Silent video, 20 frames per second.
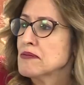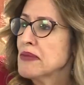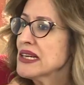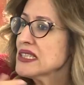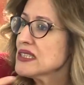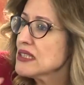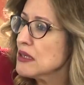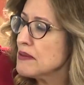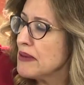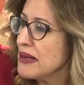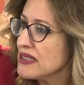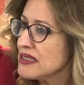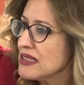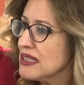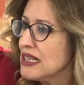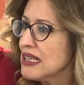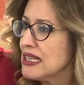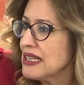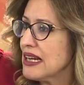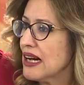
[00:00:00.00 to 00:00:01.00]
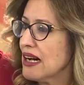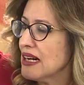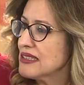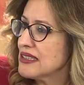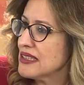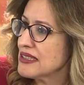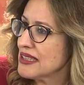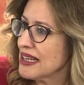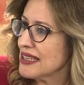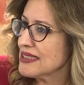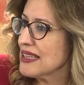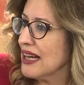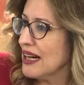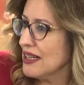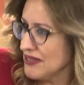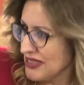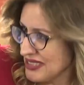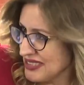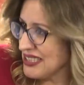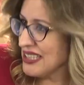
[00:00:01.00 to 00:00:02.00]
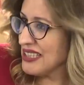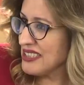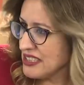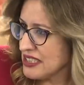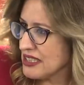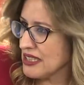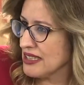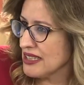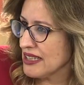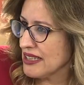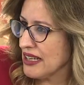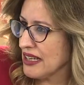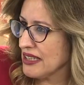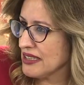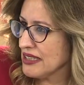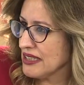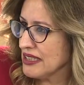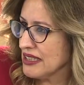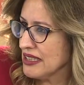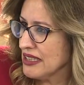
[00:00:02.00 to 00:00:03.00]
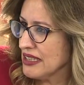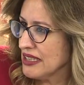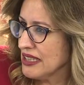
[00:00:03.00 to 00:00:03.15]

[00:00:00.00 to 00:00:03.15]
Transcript: başka bakterileri adeta davetiye çıkararak